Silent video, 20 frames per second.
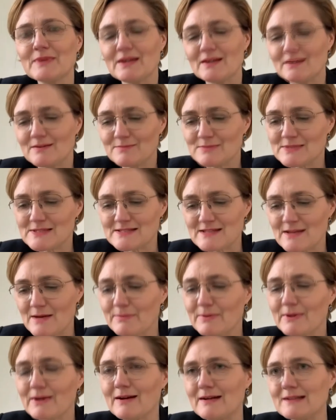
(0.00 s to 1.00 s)
ähm, sehr
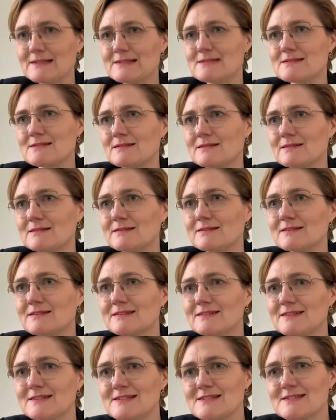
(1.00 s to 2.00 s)
bereit sind,
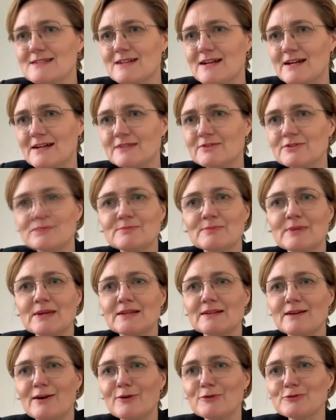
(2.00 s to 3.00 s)
diesen
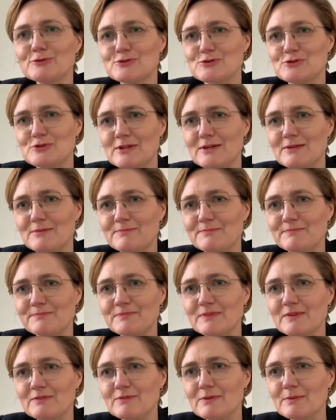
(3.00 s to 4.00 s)
Ironman aufzunehmen.
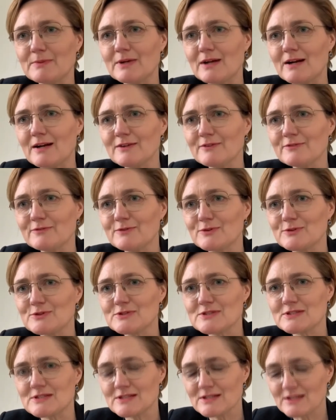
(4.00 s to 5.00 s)
Wir begreifen
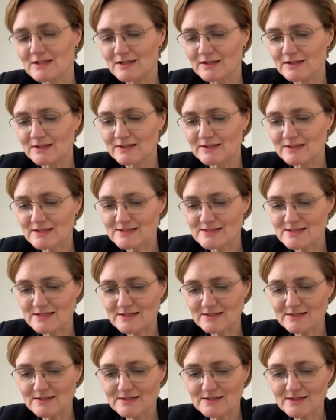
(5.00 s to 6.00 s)
uns hier
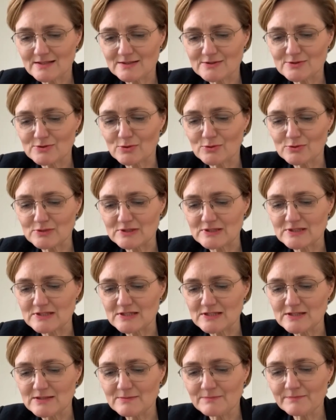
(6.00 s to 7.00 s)
tatsächlich als großes
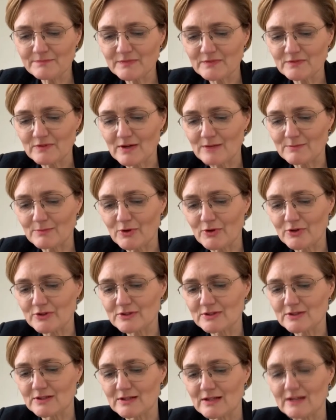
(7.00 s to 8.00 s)
Team. Wir haben
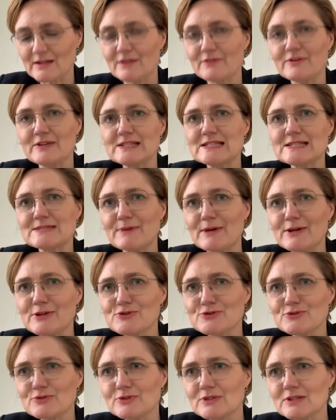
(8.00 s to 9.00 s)
heute in einer fast
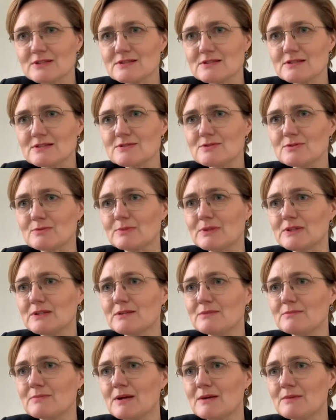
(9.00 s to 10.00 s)
zweistündigen Sitzung mit
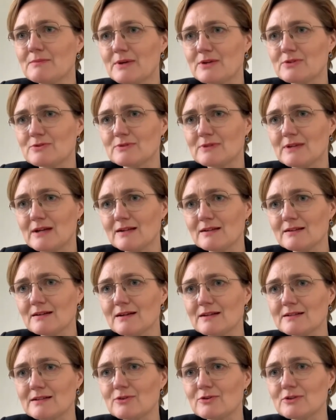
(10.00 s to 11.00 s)
dem
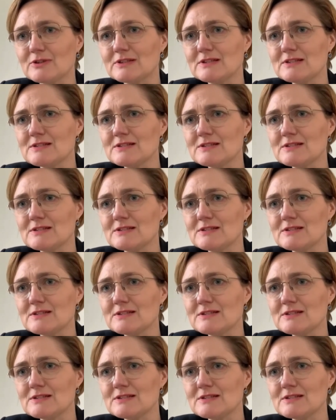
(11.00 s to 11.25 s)
Personalrat auch in